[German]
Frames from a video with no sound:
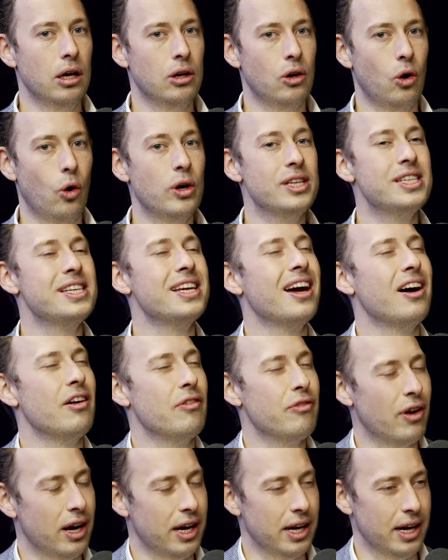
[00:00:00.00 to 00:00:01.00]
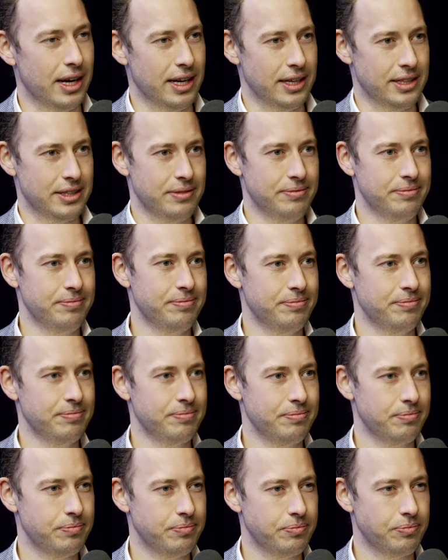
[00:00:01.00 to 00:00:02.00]
äußerer Freiheit.
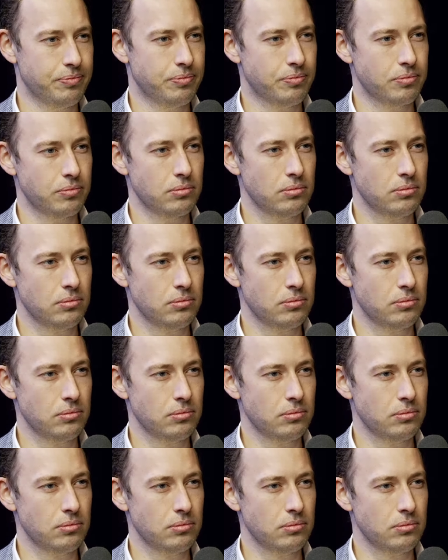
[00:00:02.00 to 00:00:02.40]
Aber das heißt,